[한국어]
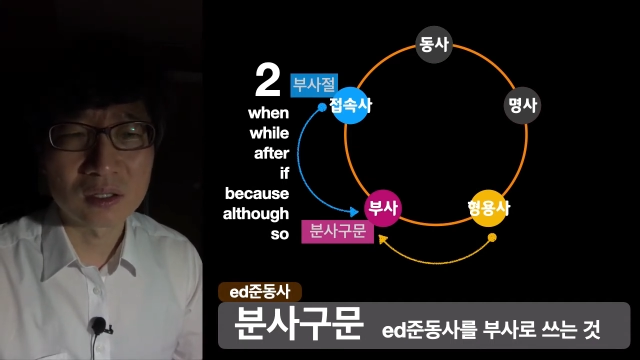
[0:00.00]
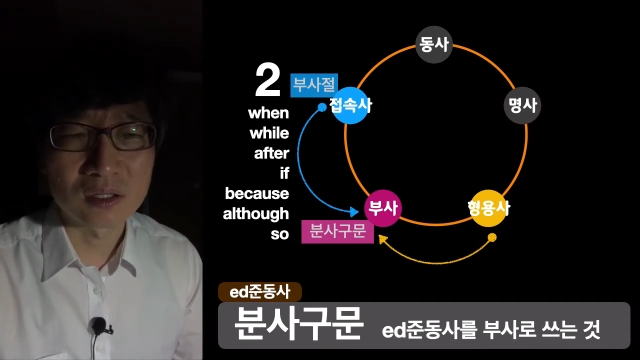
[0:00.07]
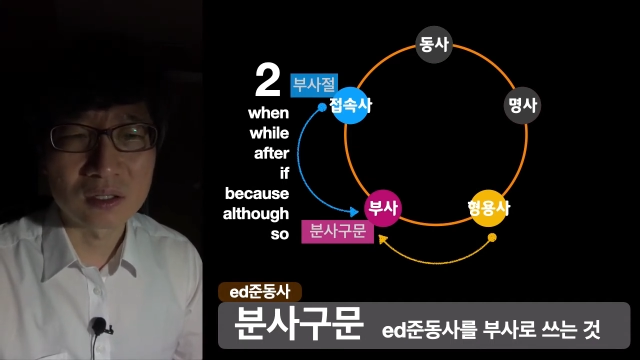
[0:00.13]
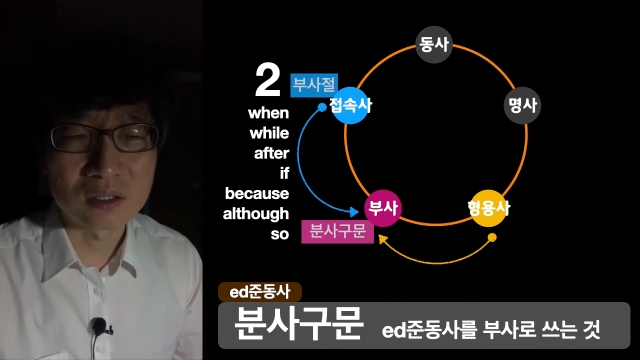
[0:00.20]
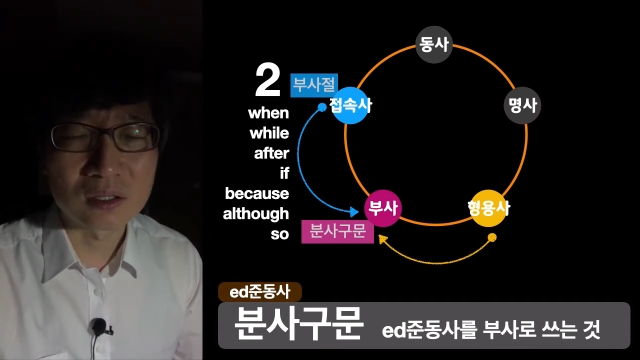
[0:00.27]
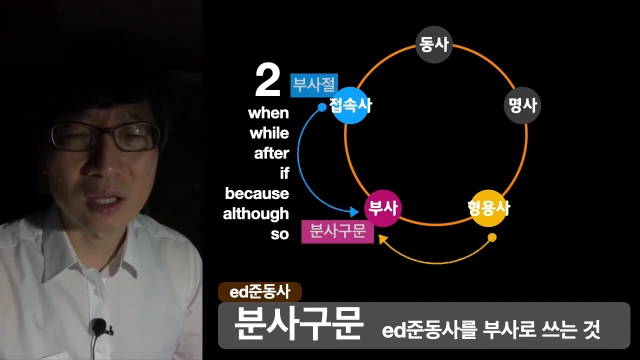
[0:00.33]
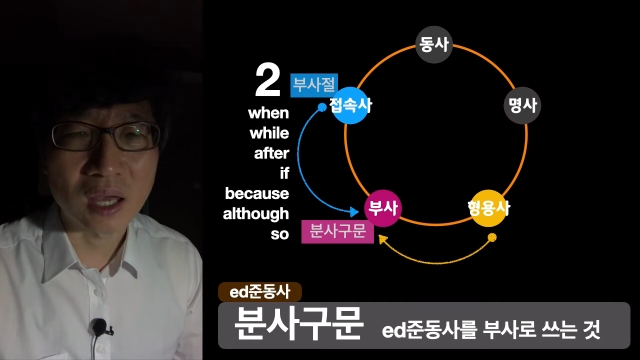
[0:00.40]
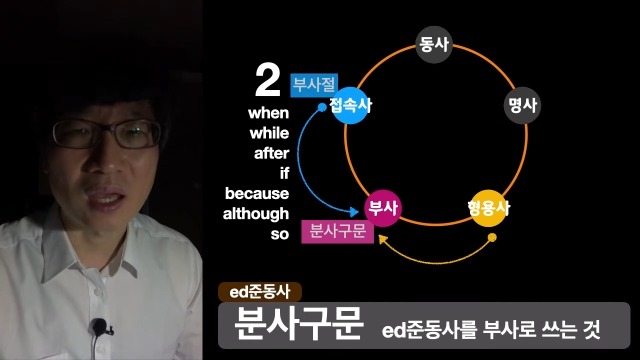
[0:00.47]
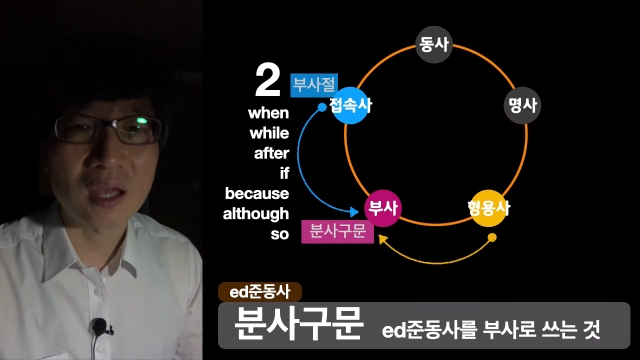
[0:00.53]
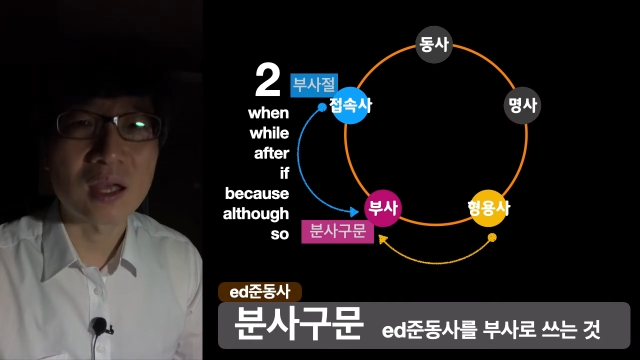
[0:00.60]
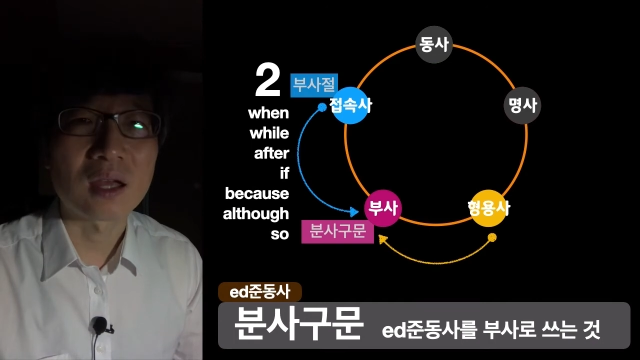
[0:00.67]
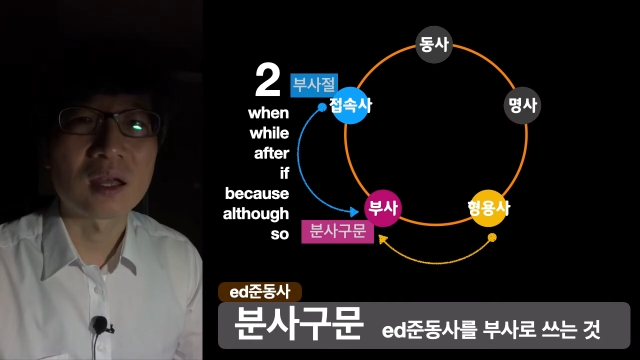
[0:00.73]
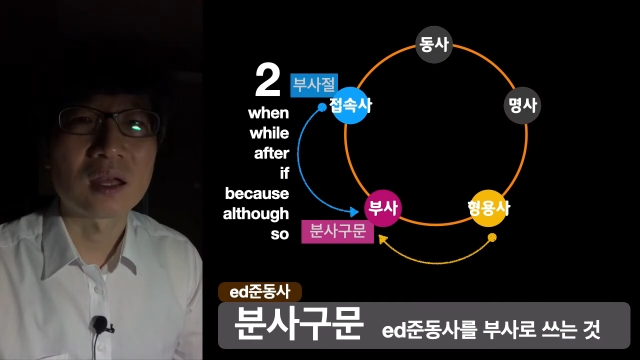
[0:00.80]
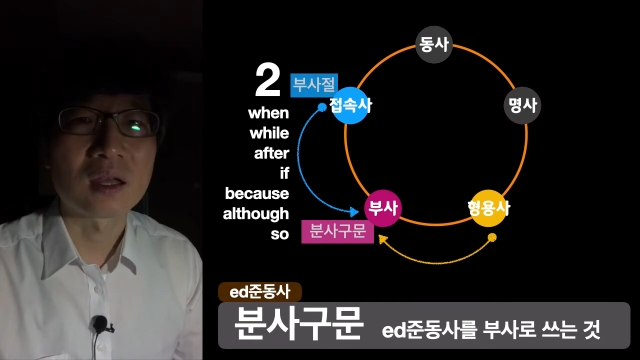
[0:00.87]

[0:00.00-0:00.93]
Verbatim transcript: 그게